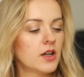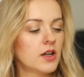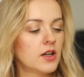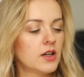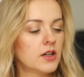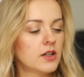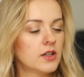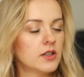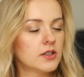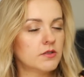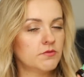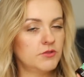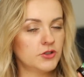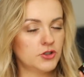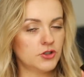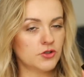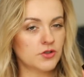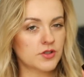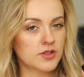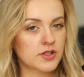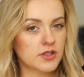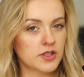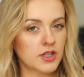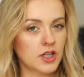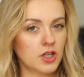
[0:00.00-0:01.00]
e,
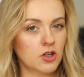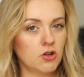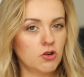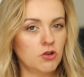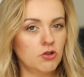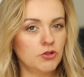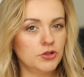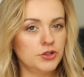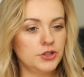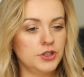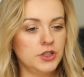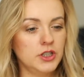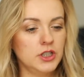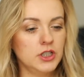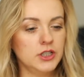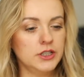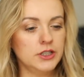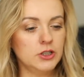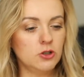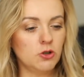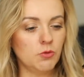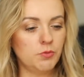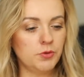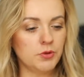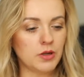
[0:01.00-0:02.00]
wyciąg z niego
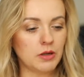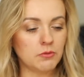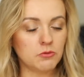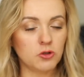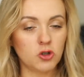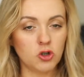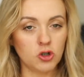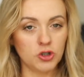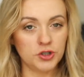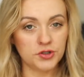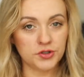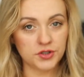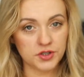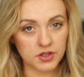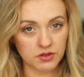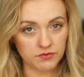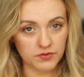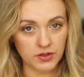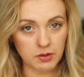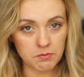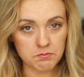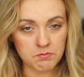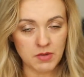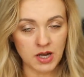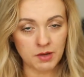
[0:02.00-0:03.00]
i kupiłam go i
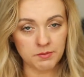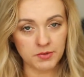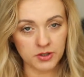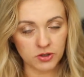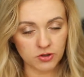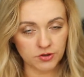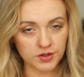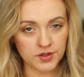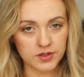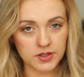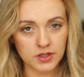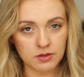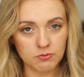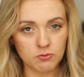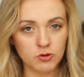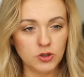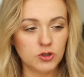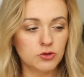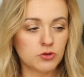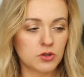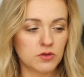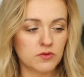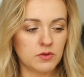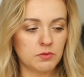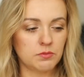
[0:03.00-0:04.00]
zostawiłam mamie. To jest ten
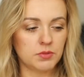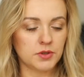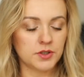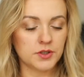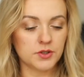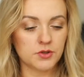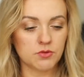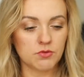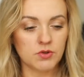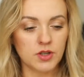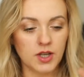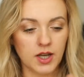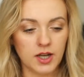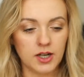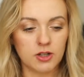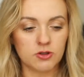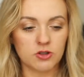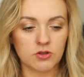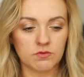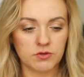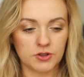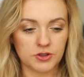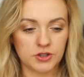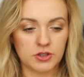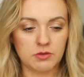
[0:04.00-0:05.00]
mój, który Wam pokazuję, ale
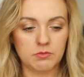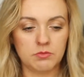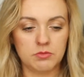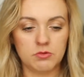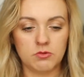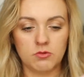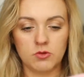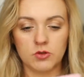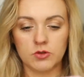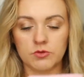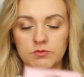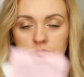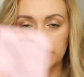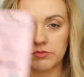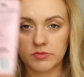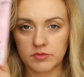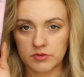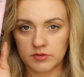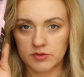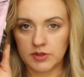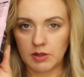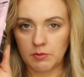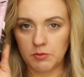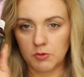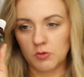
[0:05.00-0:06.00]
to właśnie było,
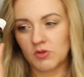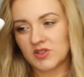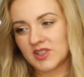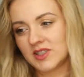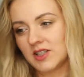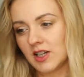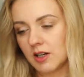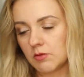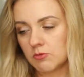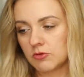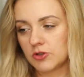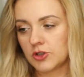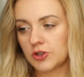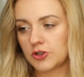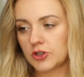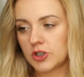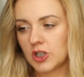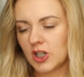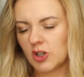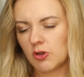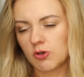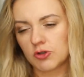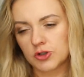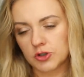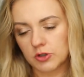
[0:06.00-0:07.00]
te były za darmo
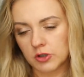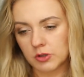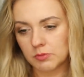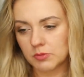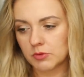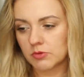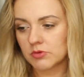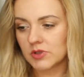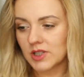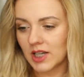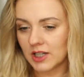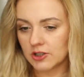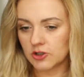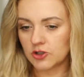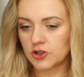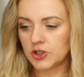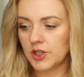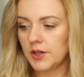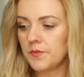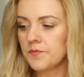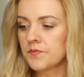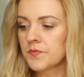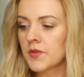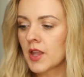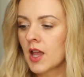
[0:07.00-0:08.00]
rzeczy, jako że one były
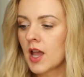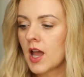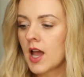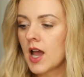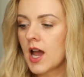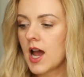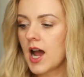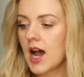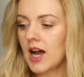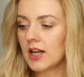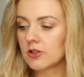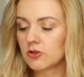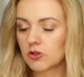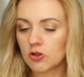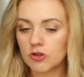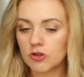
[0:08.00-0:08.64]
tańsze. A